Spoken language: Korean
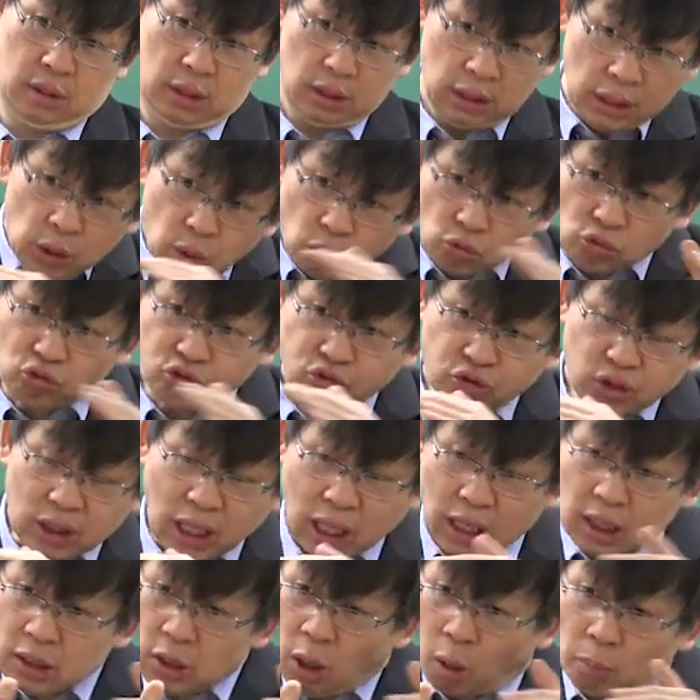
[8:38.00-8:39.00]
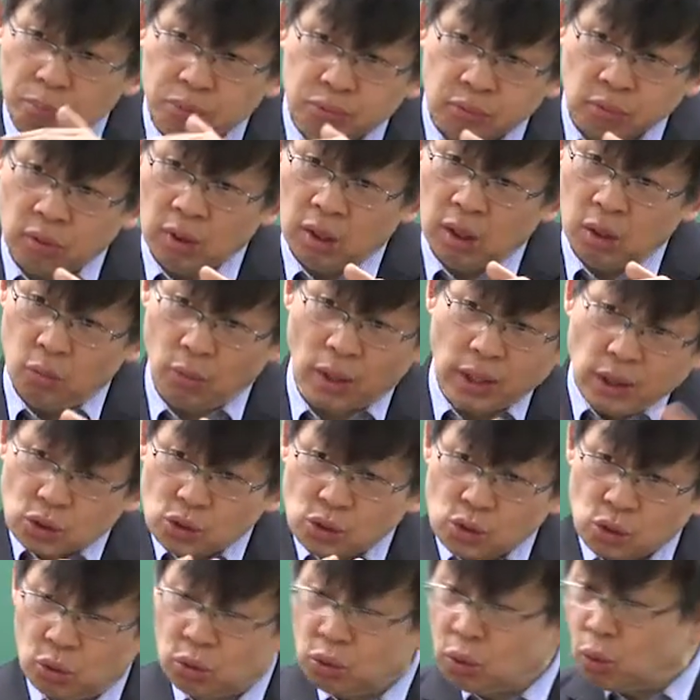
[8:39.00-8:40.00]
이도 숫자를 옆으로
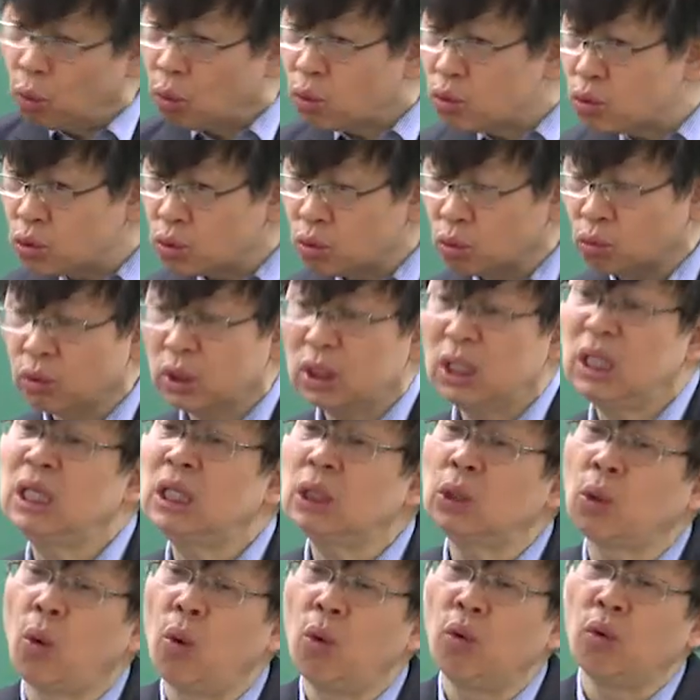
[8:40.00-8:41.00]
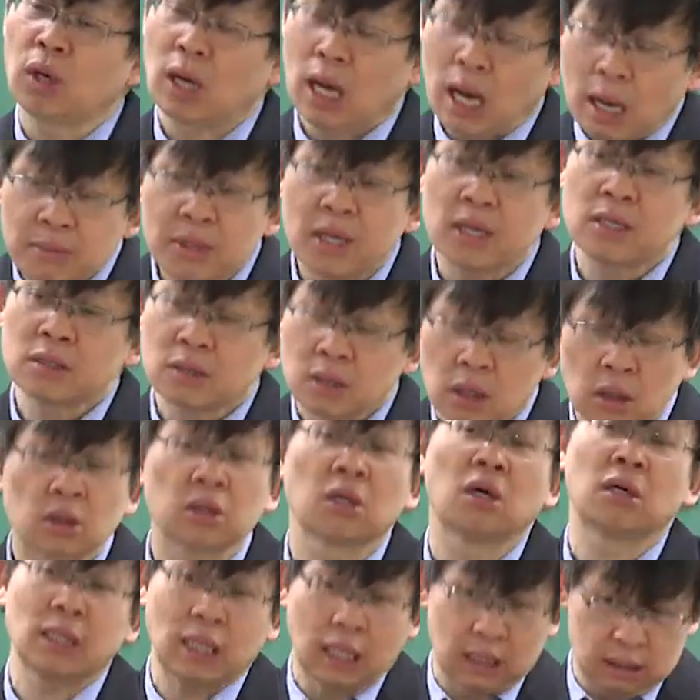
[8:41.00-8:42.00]
왼쪽으로 오른쪽으로 이동을 하면서
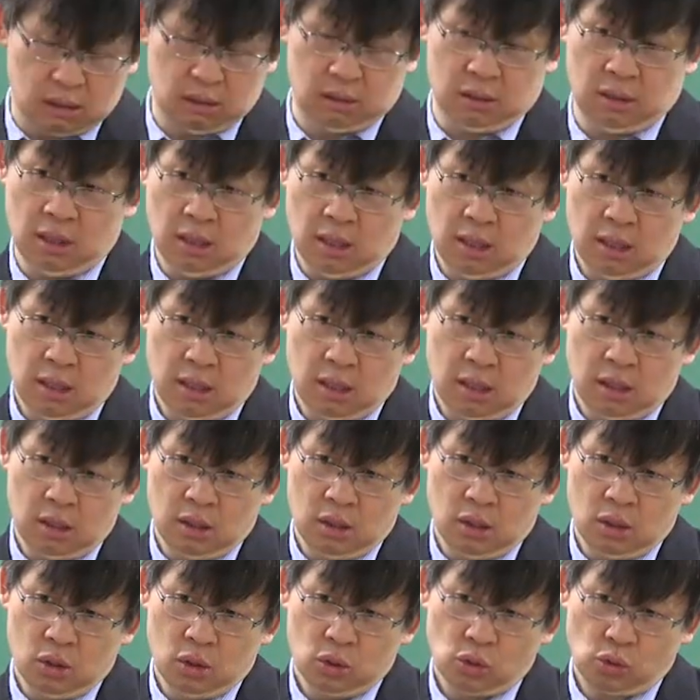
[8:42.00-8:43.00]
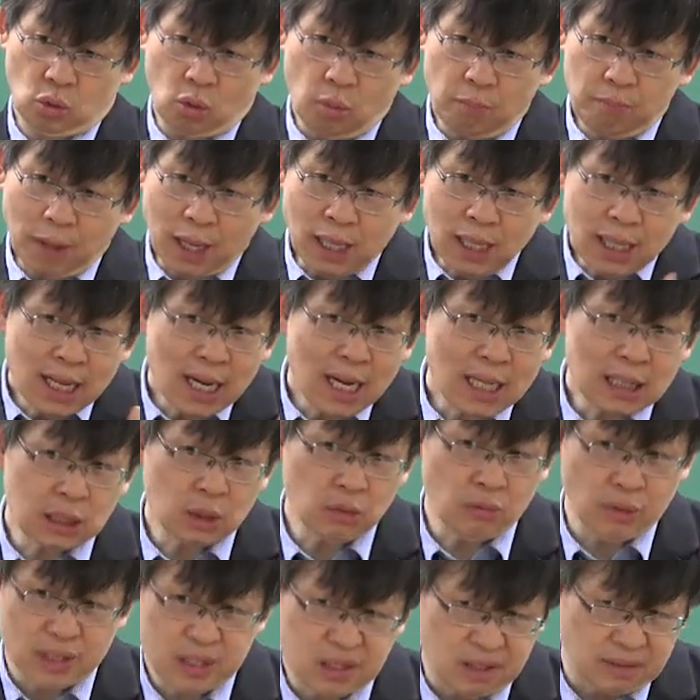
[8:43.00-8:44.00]
처리하는 거예요. 조금 빨리
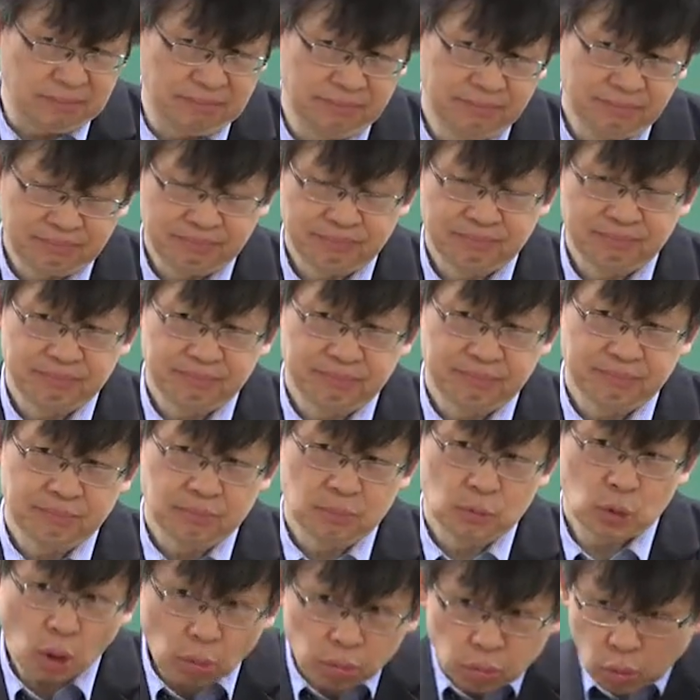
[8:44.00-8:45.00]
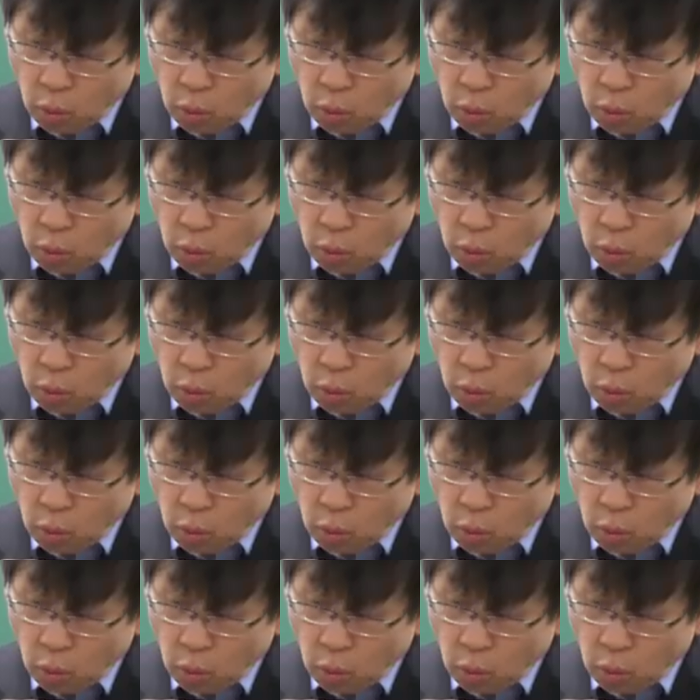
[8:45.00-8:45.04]
하기 위해서. 또